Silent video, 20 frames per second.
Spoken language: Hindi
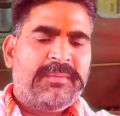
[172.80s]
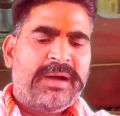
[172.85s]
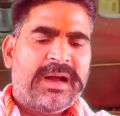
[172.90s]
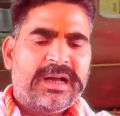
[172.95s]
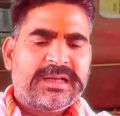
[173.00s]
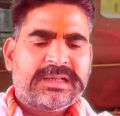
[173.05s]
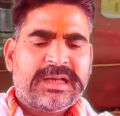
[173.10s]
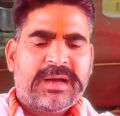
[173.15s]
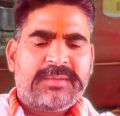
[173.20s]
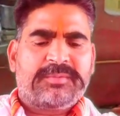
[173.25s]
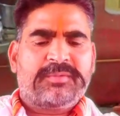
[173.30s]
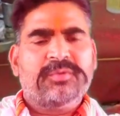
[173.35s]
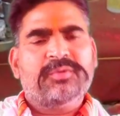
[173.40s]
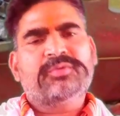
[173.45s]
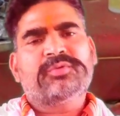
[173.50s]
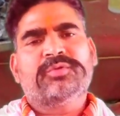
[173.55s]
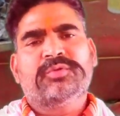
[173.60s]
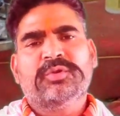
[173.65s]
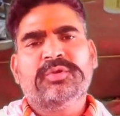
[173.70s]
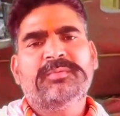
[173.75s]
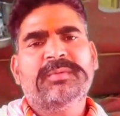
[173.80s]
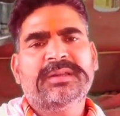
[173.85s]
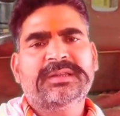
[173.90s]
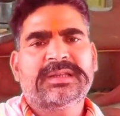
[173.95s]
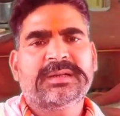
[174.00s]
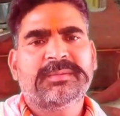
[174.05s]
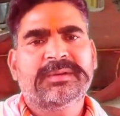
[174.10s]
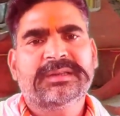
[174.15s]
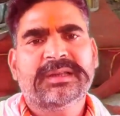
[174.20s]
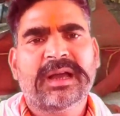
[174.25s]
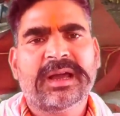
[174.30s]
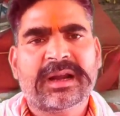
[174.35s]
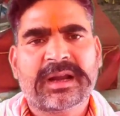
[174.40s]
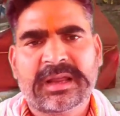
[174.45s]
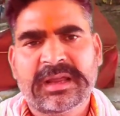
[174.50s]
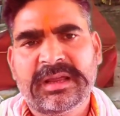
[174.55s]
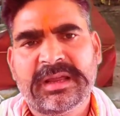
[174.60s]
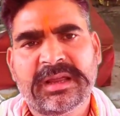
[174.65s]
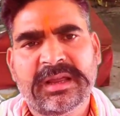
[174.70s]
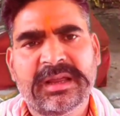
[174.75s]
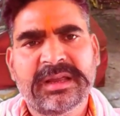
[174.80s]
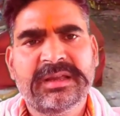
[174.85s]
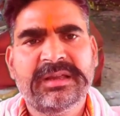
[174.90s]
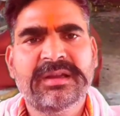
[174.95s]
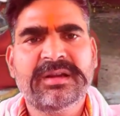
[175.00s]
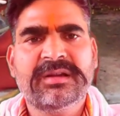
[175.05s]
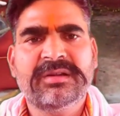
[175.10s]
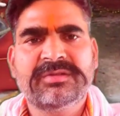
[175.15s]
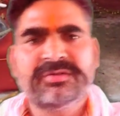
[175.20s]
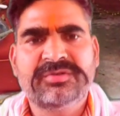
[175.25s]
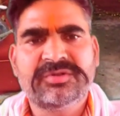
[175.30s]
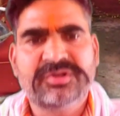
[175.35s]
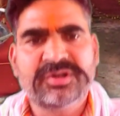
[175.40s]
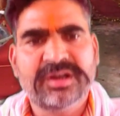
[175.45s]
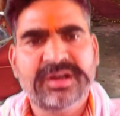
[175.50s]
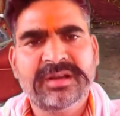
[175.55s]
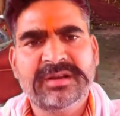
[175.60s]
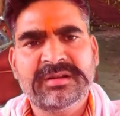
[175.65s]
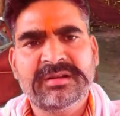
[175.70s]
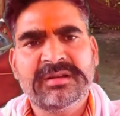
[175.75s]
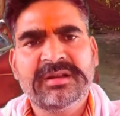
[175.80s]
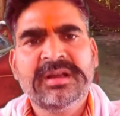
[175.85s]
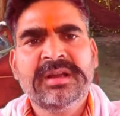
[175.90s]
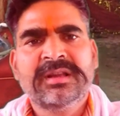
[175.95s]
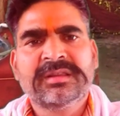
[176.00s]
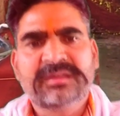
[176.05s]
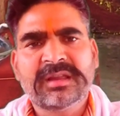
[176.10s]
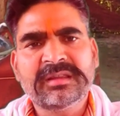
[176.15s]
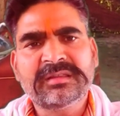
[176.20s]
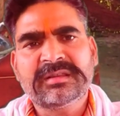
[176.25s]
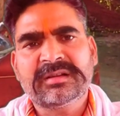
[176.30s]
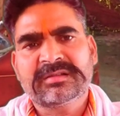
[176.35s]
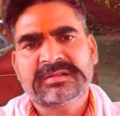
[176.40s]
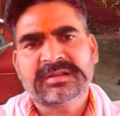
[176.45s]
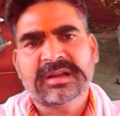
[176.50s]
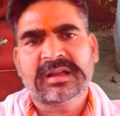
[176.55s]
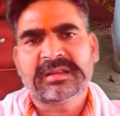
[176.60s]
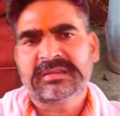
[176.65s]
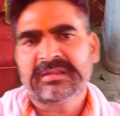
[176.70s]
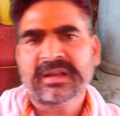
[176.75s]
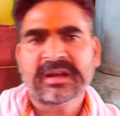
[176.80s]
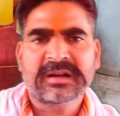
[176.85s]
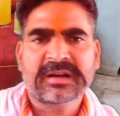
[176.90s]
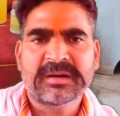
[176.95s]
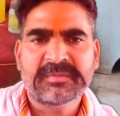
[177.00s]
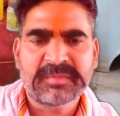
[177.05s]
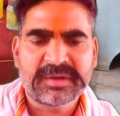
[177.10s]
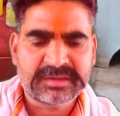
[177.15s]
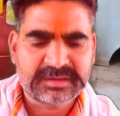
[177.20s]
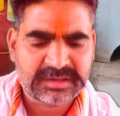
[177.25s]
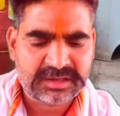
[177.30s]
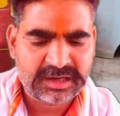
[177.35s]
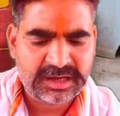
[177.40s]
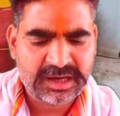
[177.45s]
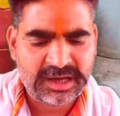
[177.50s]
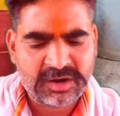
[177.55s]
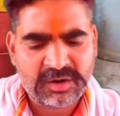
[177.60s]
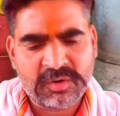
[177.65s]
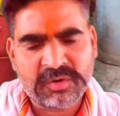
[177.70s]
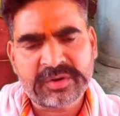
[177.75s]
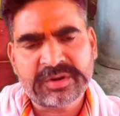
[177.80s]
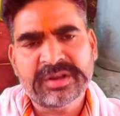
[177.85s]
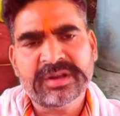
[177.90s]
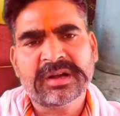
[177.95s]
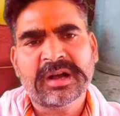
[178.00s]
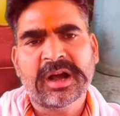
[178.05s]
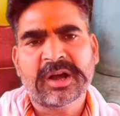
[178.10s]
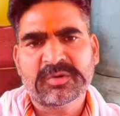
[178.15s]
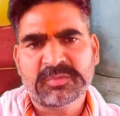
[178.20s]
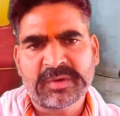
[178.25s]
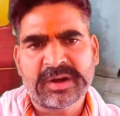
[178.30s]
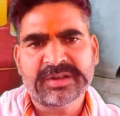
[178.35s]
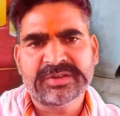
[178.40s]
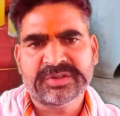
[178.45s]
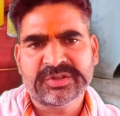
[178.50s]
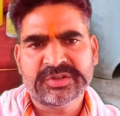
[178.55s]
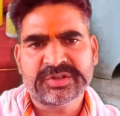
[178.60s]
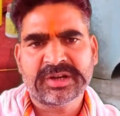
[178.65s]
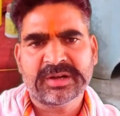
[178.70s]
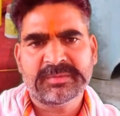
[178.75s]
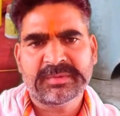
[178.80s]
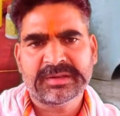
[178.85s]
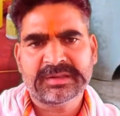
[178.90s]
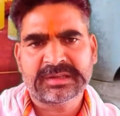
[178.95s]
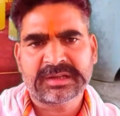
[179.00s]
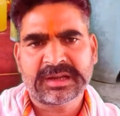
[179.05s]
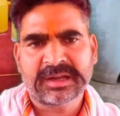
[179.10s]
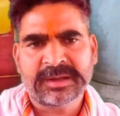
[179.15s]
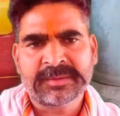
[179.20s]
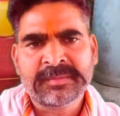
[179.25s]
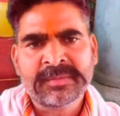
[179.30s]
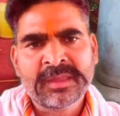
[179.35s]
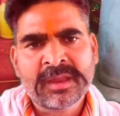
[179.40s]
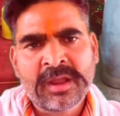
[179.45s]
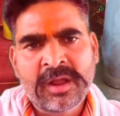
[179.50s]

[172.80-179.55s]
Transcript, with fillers: हम आज आपको दो मंत्र बता रहे हैं एक जैन तंत्र साधना का मंत्र है और एक हनुमान जी का मंत्र है